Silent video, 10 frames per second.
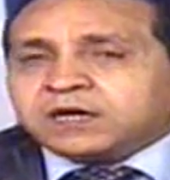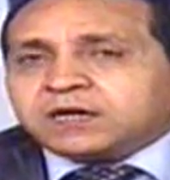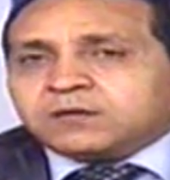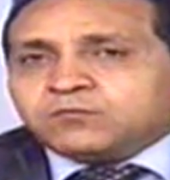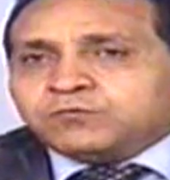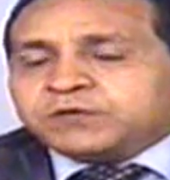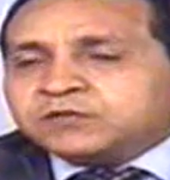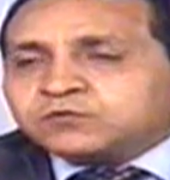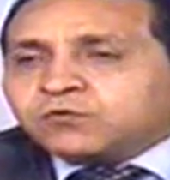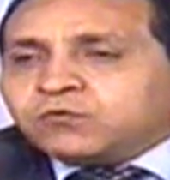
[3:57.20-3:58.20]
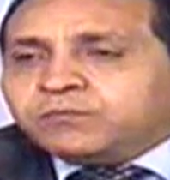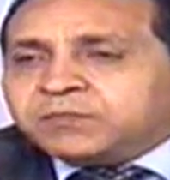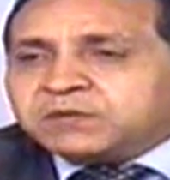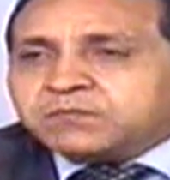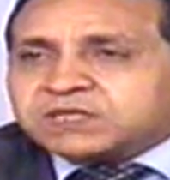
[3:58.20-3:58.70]
ممكن تكون
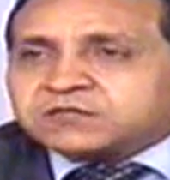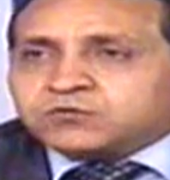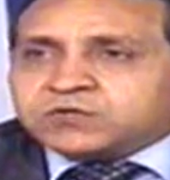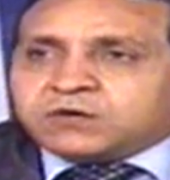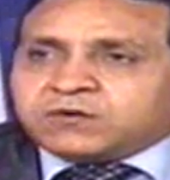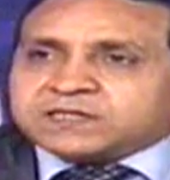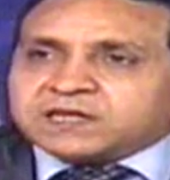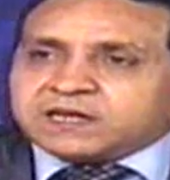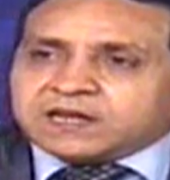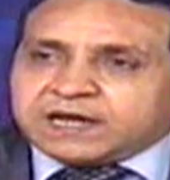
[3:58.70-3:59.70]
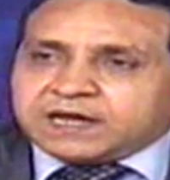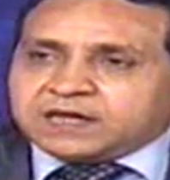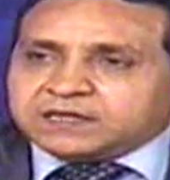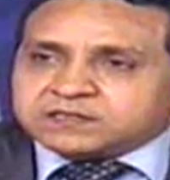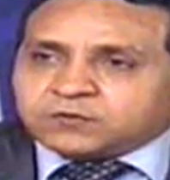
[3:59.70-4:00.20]
بين مصر ودوله ثانيه الحقيقه